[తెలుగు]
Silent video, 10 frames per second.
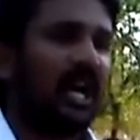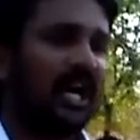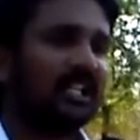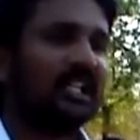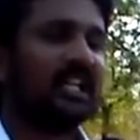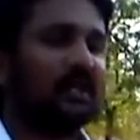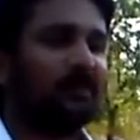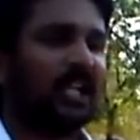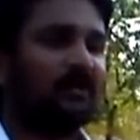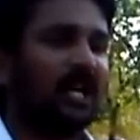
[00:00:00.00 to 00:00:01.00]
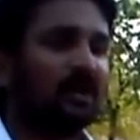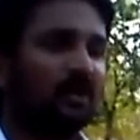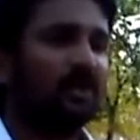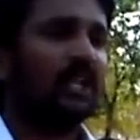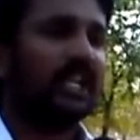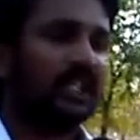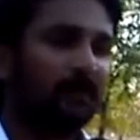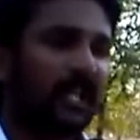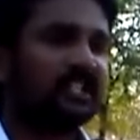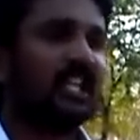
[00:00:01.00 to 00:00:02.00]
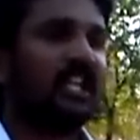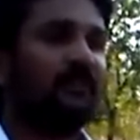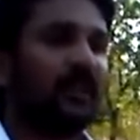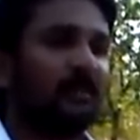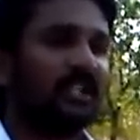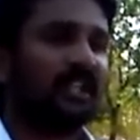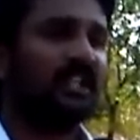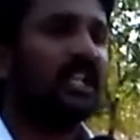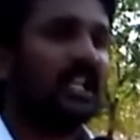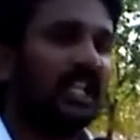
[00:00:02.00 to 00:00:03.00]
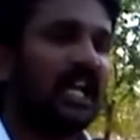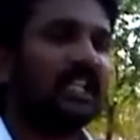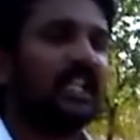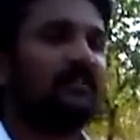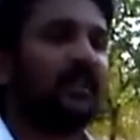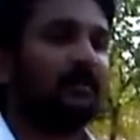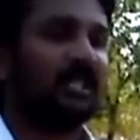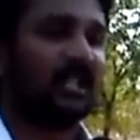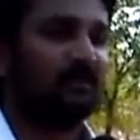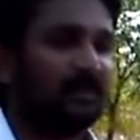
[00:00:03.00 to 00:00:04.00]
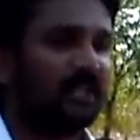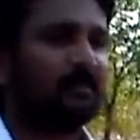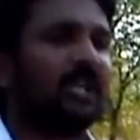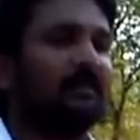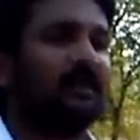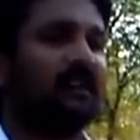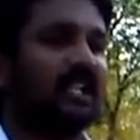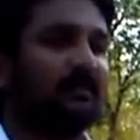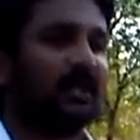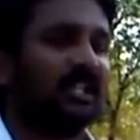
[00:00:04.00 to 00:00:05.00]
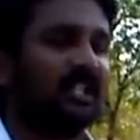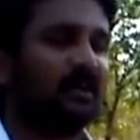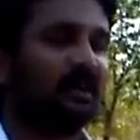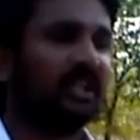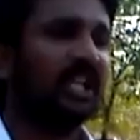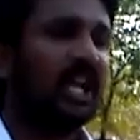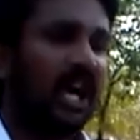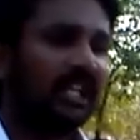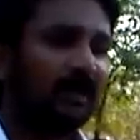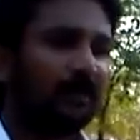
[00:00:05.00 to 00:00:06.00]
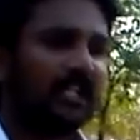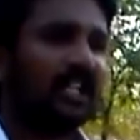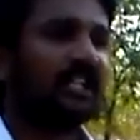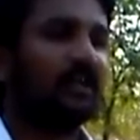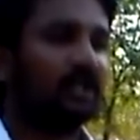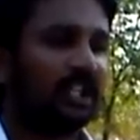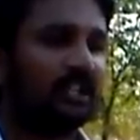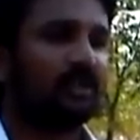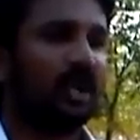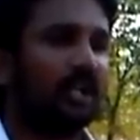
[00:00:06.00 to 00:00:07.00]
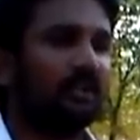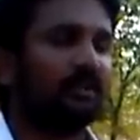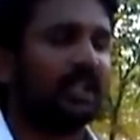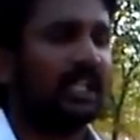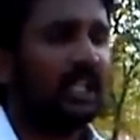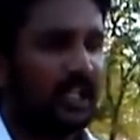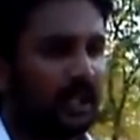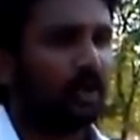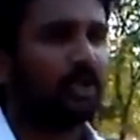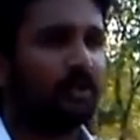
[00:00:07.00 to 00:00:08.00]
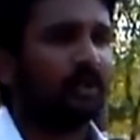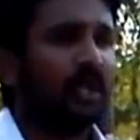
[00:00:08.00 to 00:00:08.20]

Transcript: ఆర్టీఐ రిప్లై మాకు ఇది పర్సనల్ ఇన్ఫర్మేషన్ ఇలాంటి ఇన్ఫర్మేషన్ మేము చెప్పలేమని వాళ్ళు చెప్పడం జరుగుతుంది అంటే ప్రజలకు ఈరోజు తెలుసుకోవాలని ఉంది ఈరోజు